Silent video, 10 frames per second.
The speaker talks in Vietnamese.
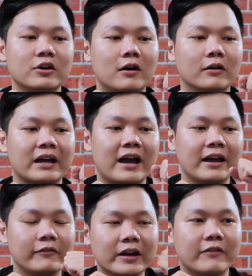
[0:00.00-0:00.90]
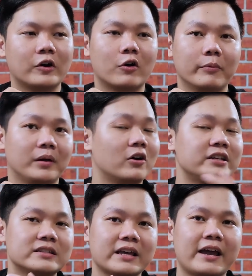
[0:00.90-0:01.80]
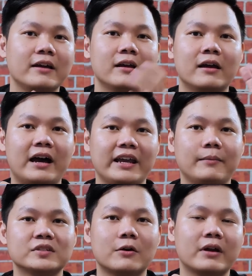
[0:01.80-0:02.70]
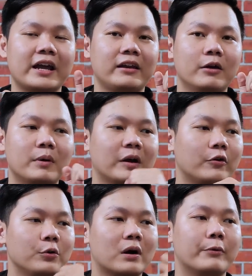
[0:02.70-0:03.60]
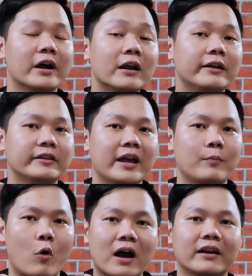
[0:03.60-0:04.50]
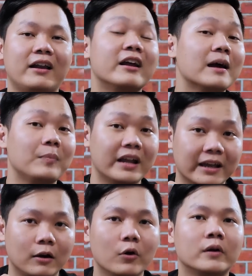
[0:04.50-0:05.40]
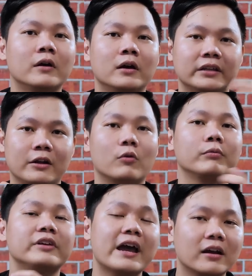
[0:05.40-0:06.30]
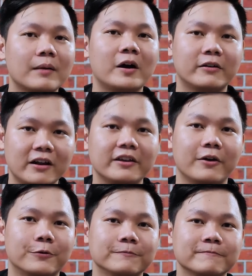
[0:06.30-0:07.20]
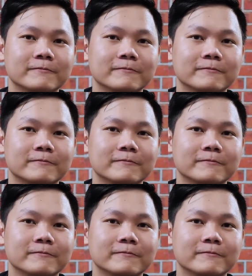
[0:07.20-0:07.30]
cho cái vấn đề vừa rồi mình có chia sẻ Anh em sau này nếu mà mình có nhu cầu nâng cấp lên thêm hoặc là nâng cấp liền luôn thì nó cũng dễ nâng cấp hơn rất là nhiều